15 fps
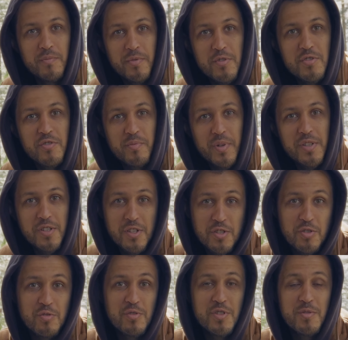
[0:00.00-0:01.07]
просто в процессе
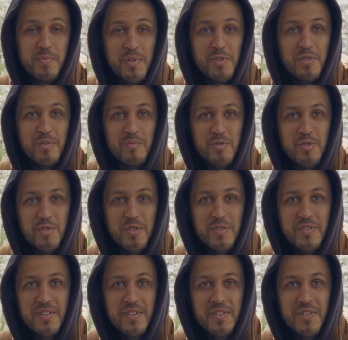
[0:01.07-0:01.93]
ее зацепило немножко.